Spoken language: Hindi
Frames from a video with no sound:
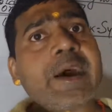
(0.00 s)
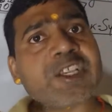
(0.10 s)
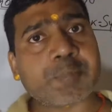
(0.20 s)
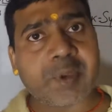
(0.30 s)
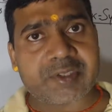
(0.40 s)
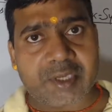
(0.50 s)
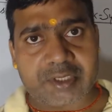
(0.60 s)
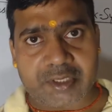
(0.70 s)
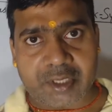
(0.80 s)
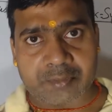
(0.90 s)

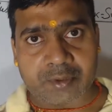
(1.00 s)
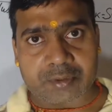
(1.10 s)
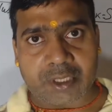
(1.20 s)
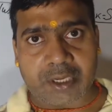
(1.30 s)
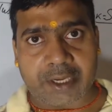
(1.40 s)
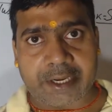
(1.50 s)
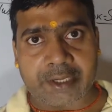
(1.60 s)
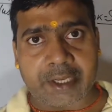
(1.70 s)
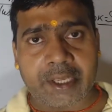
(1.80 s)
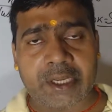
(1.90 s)
स्पेसिस नेम होता है
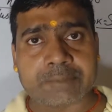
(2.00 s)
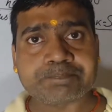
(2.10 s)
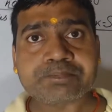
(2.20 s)
ठीक है ना